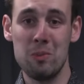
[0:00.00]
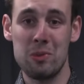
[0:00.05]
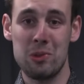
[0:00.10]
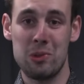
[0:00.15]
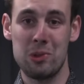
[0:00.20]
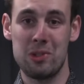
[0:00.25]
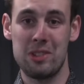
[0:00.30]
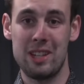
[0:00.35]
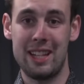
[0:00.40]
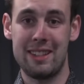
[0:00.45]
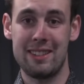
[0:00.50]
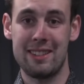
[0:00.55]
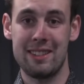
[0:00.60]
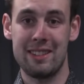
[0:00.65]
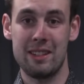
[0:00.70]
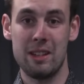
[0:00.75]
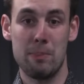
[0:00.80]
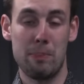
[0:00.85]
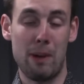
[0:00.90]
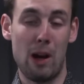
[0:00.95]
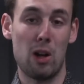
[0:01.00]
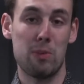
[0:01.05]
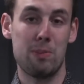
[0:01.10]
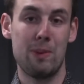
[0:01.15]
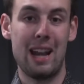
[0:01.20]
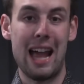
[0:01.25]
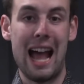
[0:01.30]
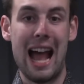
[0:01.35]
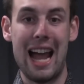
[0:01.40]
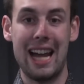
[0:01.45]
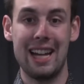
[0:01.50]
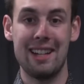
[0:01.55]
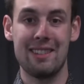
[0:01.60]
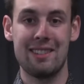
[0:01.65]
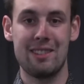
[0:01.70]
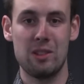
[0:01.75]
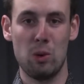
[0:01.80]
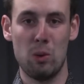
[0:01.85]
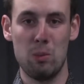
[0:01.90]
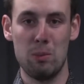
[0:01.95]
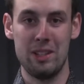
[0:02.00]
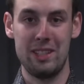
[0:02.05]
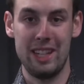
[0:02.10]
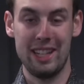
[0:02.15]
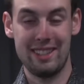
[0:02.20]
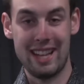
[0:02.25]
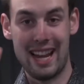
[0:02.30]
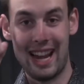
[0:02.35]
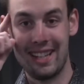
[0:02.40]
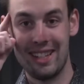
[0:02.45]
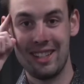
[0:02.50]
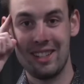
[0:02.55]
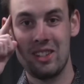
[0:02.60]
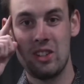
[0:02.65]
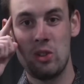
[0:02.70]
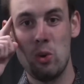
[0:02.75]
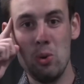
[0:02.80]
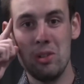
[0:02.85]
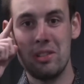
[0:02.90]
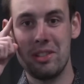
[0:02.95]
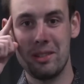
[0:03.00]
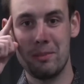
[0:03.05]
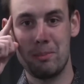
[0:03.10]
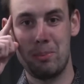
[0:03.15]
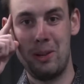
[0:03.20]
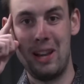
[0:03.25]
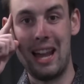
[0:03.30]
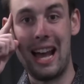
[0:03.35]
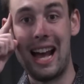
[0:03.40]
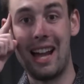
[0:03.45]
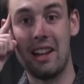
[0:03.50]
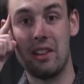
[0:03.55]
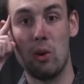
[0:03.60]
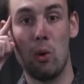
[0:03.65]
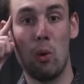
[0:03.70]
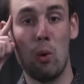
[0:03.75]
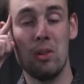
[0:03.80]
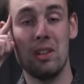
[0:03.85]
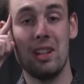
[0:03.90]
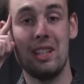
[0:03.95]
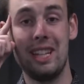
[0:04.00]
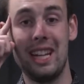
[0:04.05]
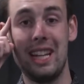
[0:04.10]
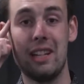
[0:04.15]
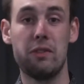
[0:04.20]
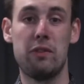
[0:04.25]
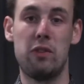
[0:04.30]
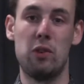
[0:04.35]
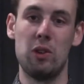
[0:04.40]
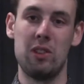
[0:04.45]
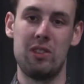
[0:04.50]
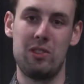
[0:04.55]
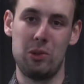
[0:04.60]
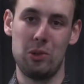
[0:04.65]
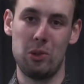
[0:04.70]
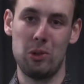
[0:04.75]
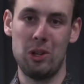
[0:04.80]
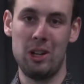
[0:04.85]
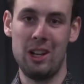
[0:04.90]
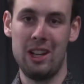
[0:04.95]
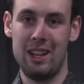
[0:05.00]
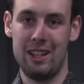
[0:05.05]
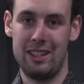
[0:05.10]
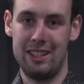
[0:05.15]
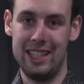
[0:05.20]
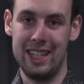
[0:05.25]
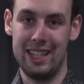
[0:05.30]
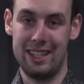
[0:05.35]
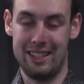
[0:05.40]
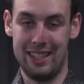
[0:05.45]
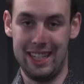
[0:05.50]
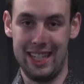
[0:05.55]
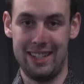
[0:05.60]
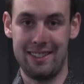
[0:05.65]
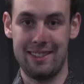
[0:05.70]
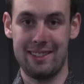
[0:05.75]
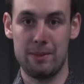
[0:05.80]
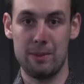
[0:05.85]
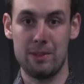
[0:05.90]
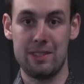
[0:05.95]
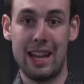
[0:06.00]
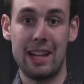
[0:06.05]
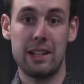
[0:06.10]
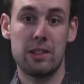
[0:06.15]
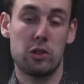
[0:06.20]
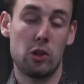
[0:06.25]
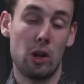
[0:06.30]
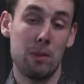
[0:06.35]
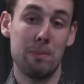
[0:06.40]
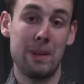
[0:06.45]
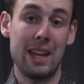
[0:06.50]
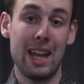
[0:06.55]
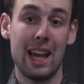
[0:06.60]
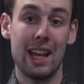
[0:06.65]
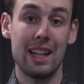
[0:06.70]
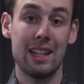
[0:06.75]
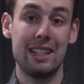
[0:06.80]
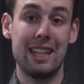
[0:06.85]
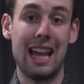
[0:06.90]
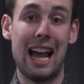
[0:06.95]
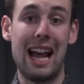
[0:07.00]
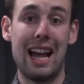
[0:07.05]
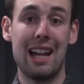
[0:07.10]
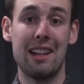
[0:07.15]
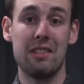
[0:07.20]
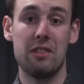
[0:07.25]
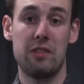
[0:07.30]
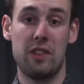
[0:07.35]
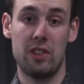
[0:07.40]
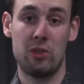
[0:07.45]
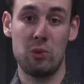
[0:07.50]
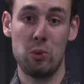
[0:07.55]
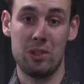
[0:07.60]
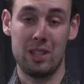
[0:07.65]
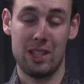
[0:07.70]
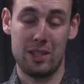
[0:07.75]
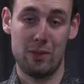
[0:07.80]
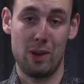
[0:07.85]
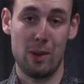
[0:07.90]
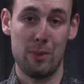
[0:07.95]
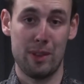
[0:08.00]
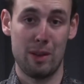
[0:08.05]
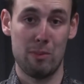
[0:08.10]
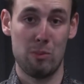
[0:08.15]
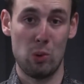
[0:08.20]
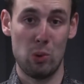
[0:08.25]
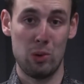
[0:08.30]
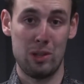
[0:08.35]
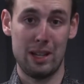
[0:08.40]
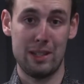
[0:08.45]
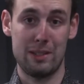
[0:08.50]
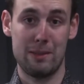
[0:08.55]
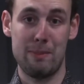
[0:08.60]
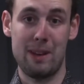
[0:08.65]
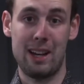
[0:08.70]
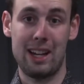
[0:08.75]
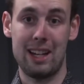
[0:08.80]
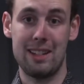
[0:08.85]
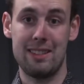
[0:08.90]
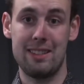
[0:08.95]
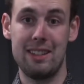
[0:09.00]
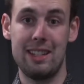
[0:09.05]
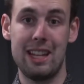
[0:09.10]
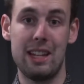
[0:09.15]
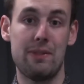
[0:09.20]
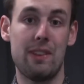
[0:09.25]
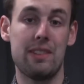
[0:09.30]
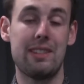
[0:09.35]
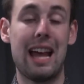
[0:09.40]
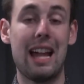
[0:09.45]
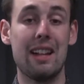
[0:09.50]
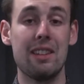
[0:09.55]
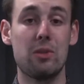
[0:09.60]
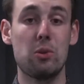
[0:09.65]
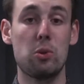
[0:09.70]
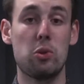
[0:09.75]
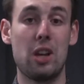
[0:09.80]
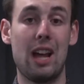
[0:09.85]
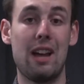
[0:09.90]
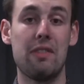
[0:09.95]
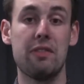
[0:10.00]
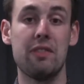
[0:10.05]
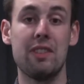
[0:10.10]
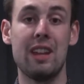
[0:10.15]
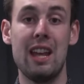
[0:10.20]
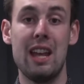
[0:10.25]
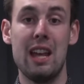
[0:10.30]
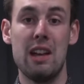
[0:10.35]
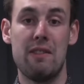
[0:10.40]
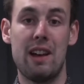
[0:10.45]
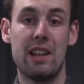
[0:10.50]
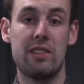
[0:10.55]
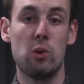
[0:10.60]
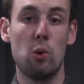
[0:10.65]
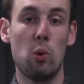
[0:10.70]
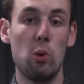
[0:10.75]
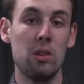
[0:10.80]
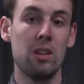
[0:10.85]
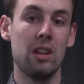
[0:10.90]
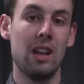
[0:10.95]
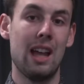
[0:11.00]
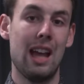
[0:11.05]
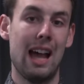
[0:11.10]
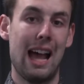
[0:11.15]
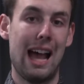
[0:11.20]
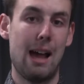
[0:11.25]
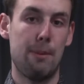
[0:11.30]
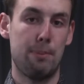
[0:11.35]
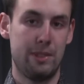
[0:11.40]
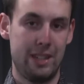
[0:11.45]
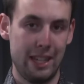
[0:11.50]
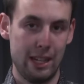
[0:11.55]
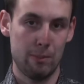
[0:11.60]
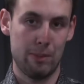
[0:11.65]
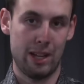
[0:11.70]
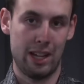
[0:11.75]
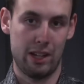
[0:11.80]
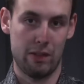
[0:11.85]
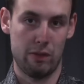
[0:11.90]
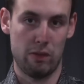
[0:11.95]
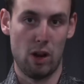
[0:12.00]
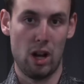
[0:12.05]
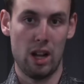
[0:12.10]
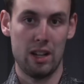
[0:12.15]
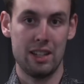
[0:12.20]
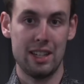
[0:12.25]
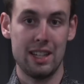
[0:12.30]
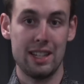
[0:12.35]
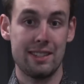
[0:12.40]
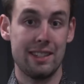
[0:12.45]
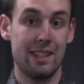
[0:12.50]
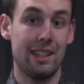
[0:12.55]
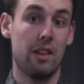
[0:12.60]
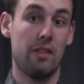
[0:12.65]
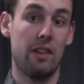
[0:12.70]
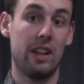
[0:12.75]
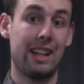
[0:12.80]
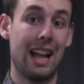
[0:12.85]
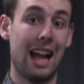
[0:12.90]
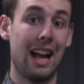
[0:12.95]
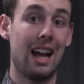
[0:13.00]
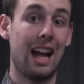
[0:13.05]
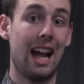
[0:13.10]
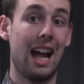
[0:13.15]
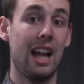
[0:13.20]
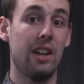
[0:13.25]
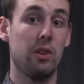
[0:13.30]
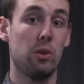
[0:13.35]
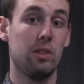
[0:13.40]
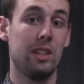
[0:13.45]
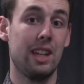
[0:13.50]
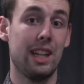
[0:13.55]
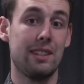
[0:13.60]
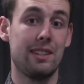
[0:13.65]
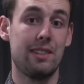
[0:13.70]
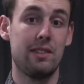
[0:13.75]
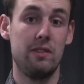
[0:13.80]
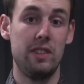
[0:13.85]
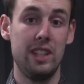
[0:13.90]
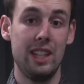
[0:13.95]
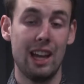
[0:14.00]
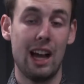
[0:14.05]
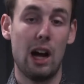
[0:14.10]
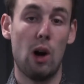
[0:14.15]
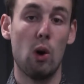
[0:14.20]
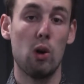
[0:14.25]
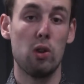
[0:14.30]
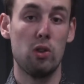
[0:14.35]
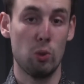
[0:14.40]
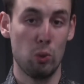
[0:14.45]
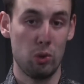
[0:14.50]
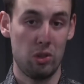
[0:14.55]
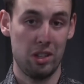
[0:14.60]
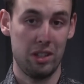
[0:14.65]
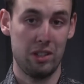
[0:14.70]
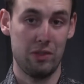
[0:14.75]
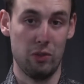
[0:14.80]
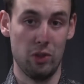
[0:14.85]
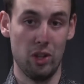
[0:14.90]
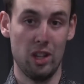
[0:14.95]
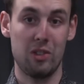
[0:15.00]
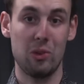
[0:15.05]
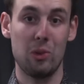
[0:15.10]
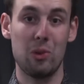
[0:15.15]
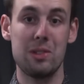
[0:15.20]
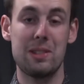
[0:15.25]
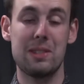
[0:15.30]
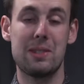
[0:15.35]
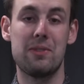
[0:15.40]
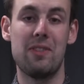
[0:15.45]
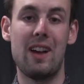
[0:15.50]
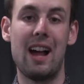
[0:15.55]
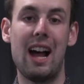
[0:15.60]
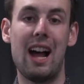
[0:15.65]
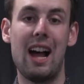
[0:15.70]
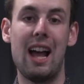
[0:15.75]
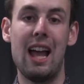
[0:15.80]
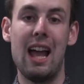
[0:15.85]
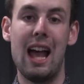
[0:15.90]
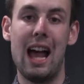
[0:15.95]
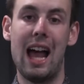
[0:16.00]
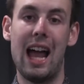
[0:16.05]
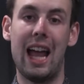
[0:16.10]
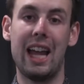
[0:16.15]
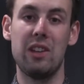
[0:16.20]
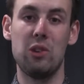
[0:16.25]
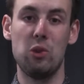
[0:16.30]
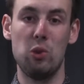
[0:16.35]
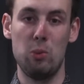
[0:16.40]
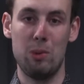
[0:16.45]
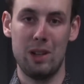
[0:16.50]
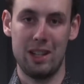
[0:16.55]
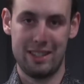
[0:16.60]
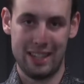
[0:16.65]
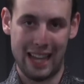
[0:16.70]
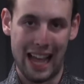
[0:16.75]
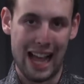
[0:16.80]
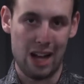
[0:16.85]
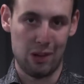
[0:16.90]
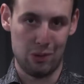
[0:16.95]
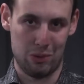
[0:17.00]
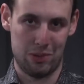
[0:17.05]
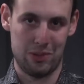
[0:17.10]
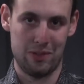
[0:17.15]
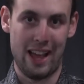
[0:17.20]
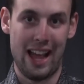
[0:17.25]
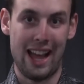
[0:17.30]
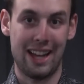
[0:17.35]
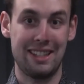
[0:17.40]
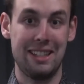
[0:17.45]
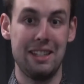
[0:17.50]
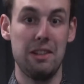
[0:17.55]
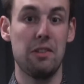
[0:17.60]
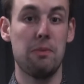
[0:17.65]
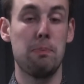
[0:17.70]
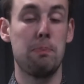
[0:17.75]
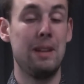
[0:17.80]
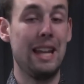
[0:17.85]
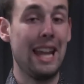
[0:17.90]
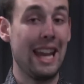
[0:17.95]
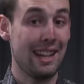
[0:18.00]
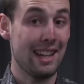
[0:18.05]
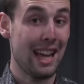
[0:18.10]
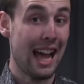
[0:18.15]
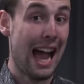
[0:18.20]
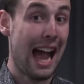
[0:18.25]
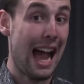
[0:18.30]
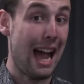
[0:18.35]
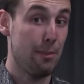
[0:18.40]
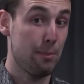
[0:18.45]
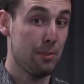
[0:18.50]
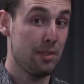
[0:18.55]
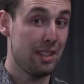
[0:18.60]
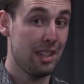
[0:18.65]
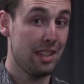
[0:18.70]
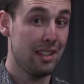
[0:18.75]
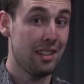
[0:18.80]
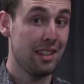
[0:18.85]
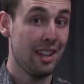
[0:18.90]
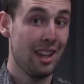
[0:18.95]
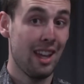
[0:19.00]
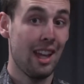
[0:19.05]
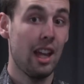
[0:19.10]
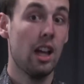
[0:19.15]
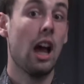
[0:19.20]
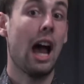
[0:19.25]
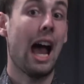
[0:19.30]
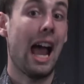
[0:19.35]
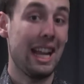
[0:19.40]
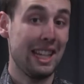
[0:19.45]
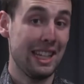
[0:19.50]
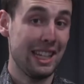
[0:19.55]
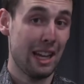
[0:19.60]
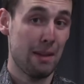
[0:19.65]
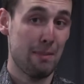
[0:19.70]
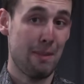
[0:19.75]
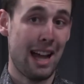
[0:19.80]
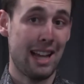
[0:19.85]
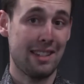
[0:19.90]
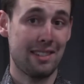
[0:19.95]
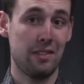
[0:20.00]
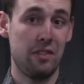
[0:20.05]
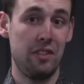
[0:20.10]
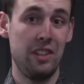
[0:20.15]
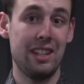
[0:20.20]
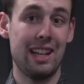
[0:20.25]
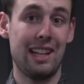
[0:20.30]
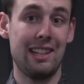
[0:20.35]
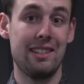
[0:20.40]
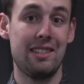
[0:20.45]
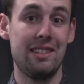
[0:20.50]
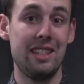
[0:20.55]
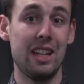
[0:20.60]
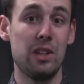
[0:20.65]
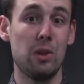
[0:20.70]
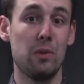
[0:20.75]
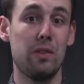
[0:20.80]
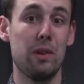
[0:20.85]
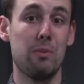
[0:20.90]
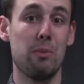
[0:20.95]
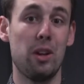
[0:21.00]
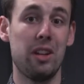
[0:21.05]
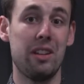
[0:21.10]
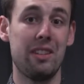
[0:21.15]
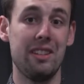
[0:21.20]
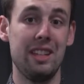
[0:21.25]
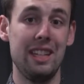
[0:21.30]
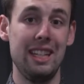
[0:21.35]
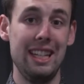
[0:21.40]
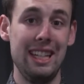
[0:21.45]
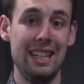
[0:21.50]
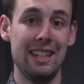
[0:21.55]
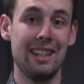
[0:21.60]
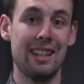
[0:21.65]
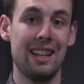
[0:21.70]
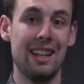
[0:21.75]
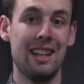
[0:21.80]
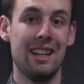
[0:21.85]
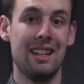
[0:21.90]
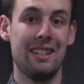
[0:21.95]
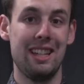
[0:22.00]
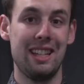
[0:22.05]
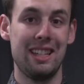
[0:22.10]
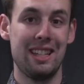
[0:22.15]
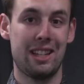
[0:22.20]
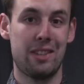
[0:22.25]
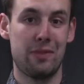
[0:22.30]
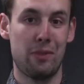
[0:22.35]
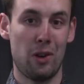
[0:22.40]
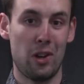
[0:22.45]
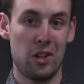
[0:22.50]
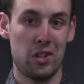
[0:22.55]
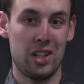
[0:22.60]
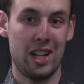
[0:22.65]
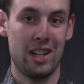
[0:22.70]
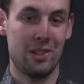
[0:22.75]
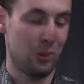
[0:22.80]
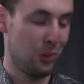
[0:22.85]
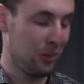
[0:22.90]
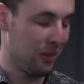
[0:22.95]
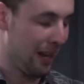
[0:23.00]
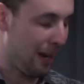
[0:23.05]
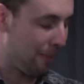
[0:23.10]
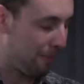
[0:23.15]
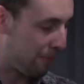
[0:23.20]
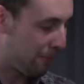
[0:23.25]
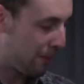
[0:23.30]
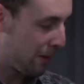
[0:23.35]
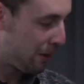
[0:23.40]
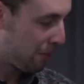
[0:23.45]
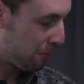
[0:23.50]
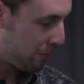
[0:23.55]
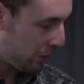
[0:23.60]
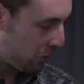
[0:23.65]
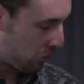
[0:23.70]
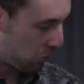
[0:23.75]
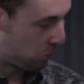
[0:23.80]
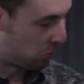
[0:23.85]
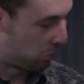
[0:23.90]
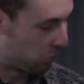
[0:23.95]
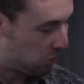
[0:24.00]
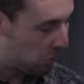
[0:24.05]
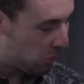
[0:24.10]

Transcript: Umzusetzen braucht man eins unbedingt, einen guten Plan. Ohne den funktioniert nichts. Seit schon mehreren Jahren versucht das Wormser Montagsmagazin etwas anzuschaffen, was unabdingbar geworden ist in der Vergangenheit und jetzt wieder auch nötig wird. Und zwar ein Übertragungswagen. Die Pläne haben sich einigermaßen finalisiert und wir möchten Ihnen den jetzt vorstellen zusammen mit Udo.